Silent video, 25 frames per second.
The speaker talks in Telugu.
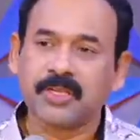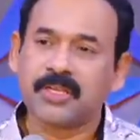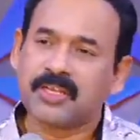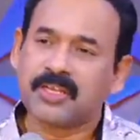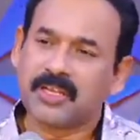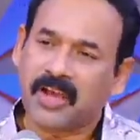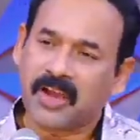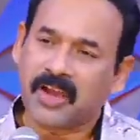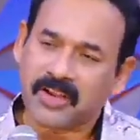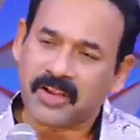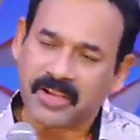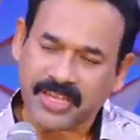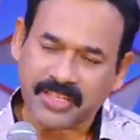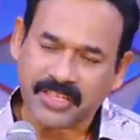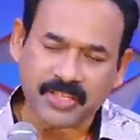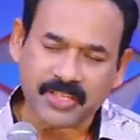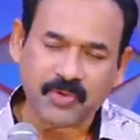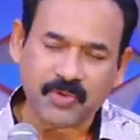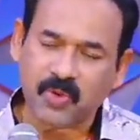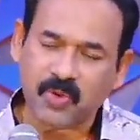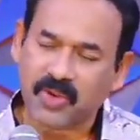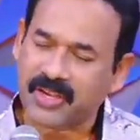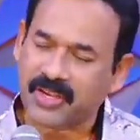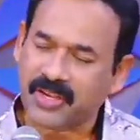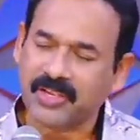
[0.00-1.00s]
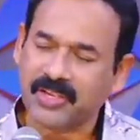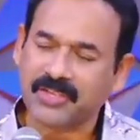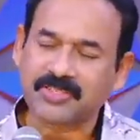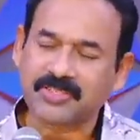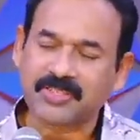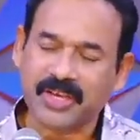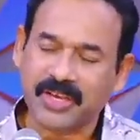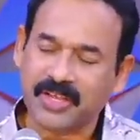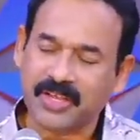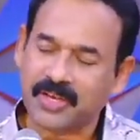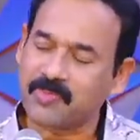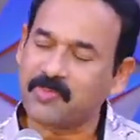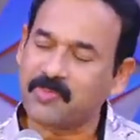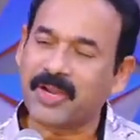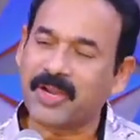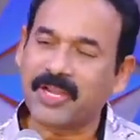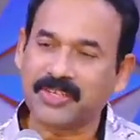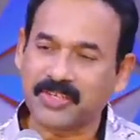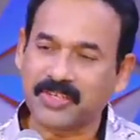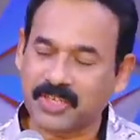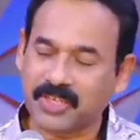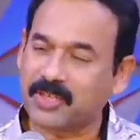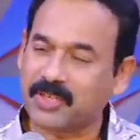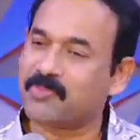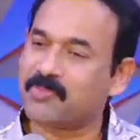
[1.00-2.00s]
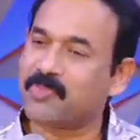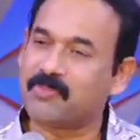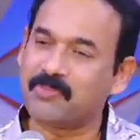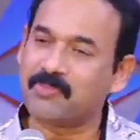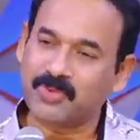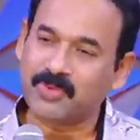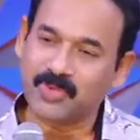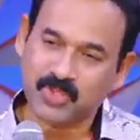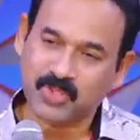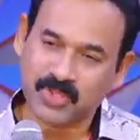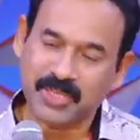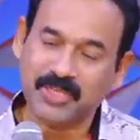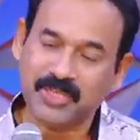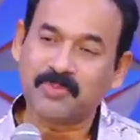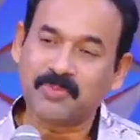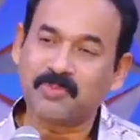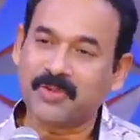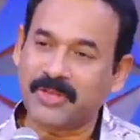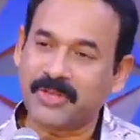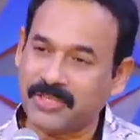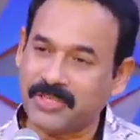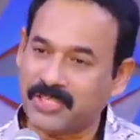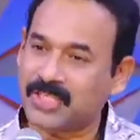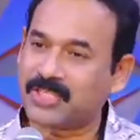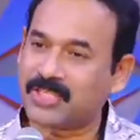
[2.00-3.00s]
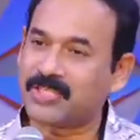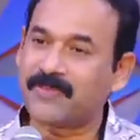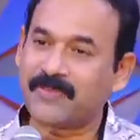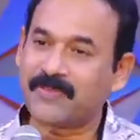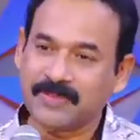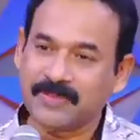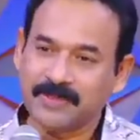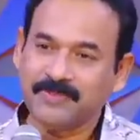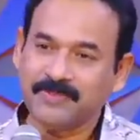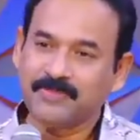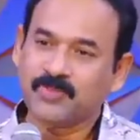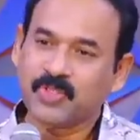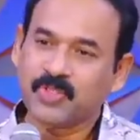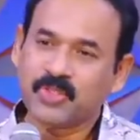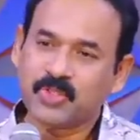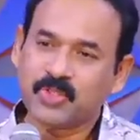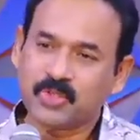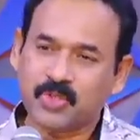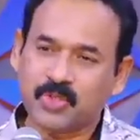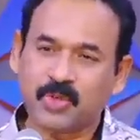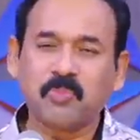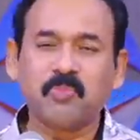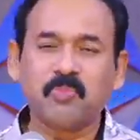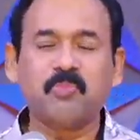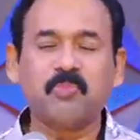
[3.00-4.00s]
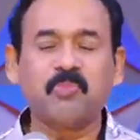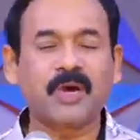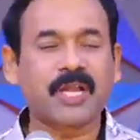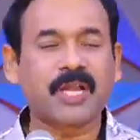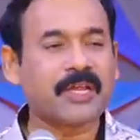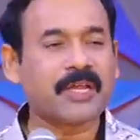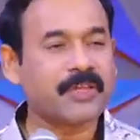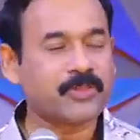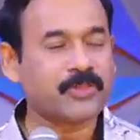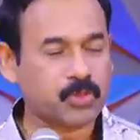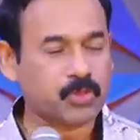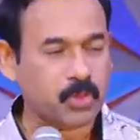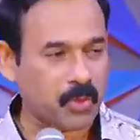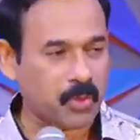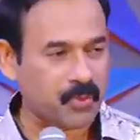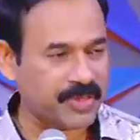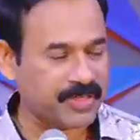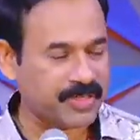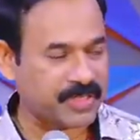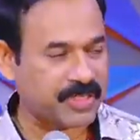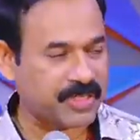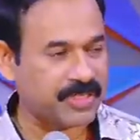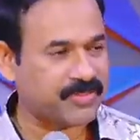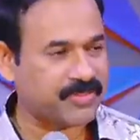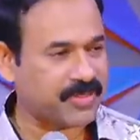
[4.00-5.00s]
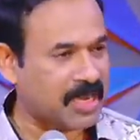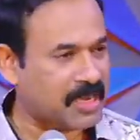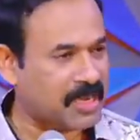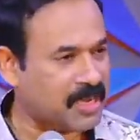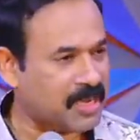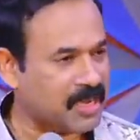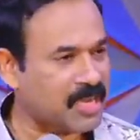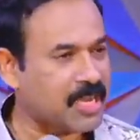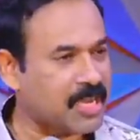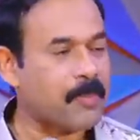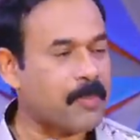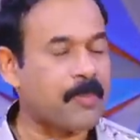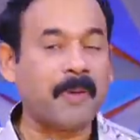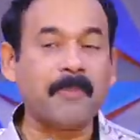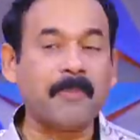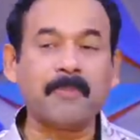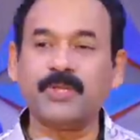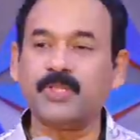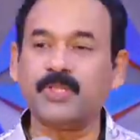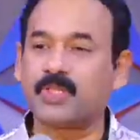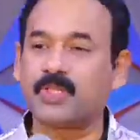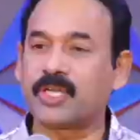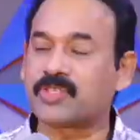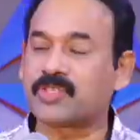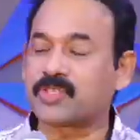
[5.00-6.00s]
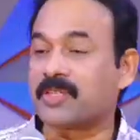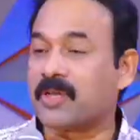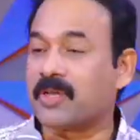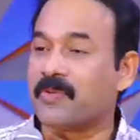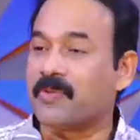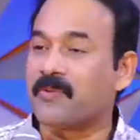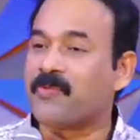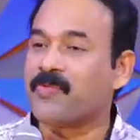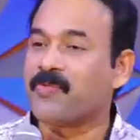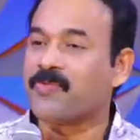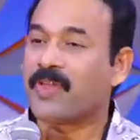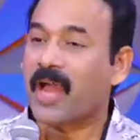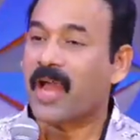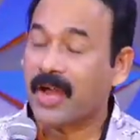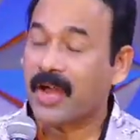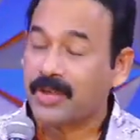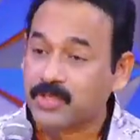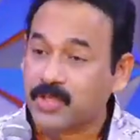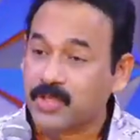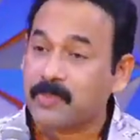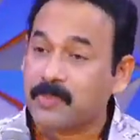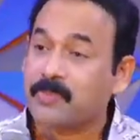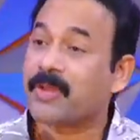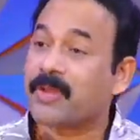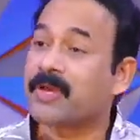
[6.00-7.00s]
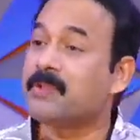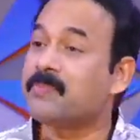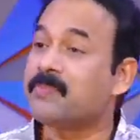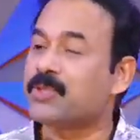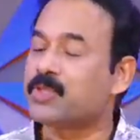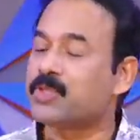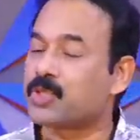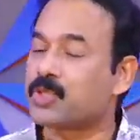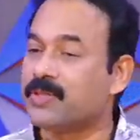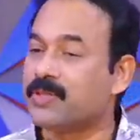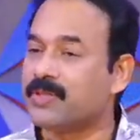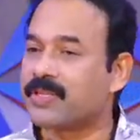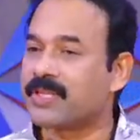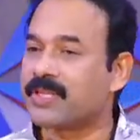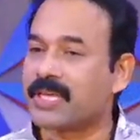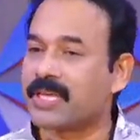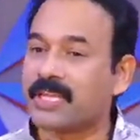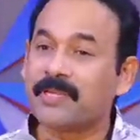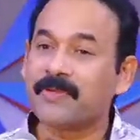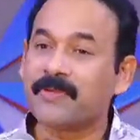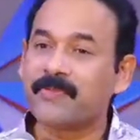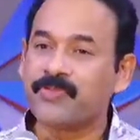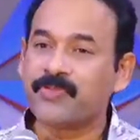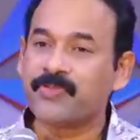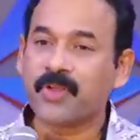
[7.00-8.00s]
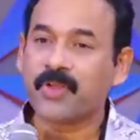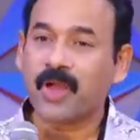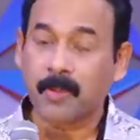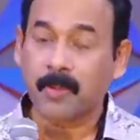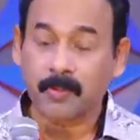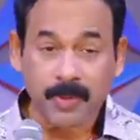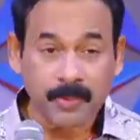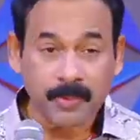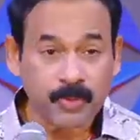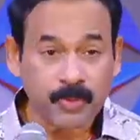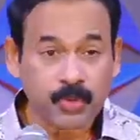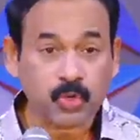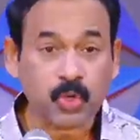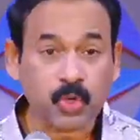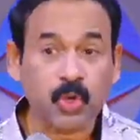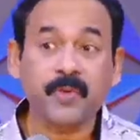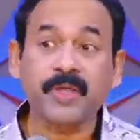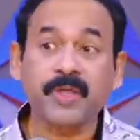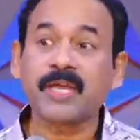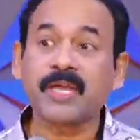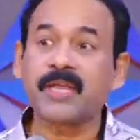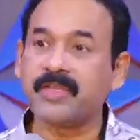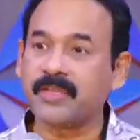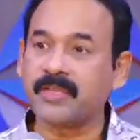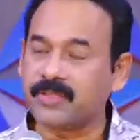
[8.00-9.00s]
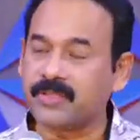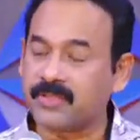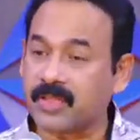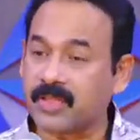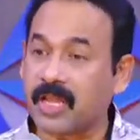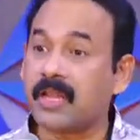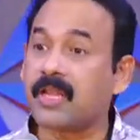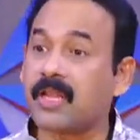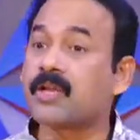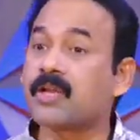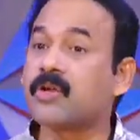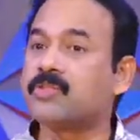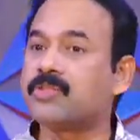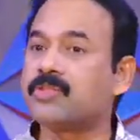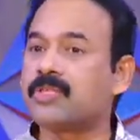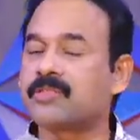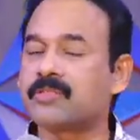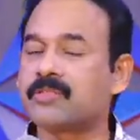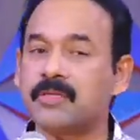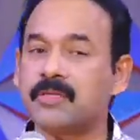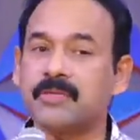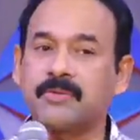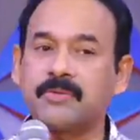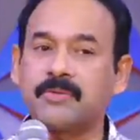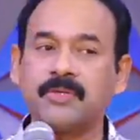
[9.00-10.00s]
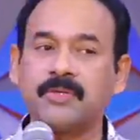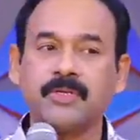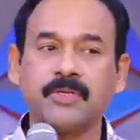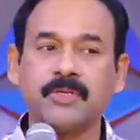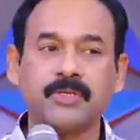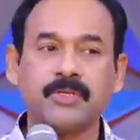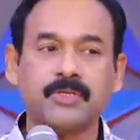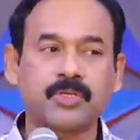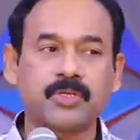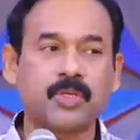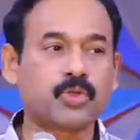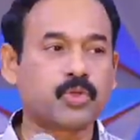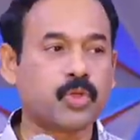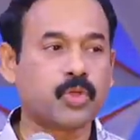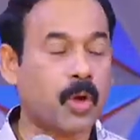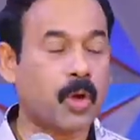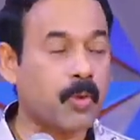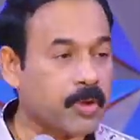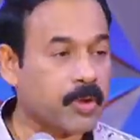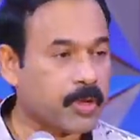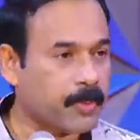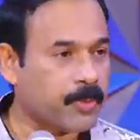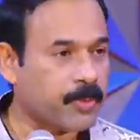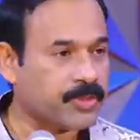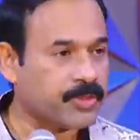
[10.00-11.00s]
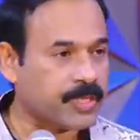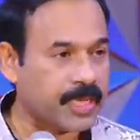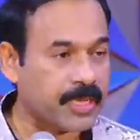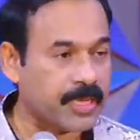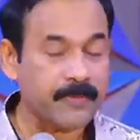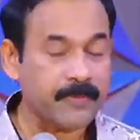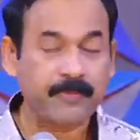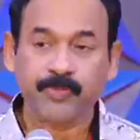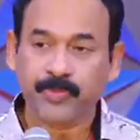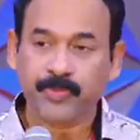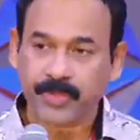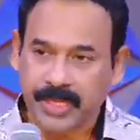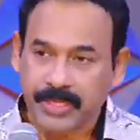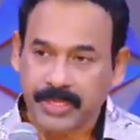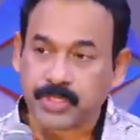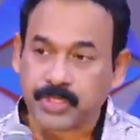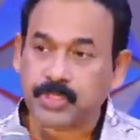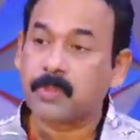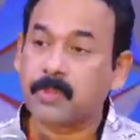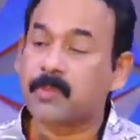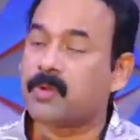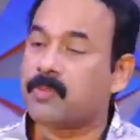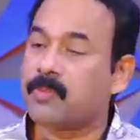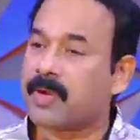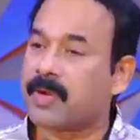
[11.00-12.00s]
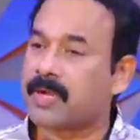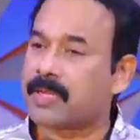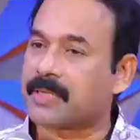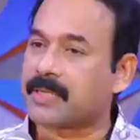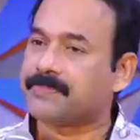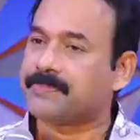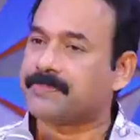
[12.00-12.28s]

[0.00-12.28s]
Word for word: నాకైతే ఒక్కసారి మా ఇంటికి పంపించండి ప్లీజ్ శుభ్రగా తోమేసి తెల్లగా పంపించేస్తాను అని చెప్పి అనిపించింది కదా అప్పుడప్పుడు తోమేయాలి తెల్లగా వచ్చేస్తారు సో తోమకపోతే కష్టం అనమాట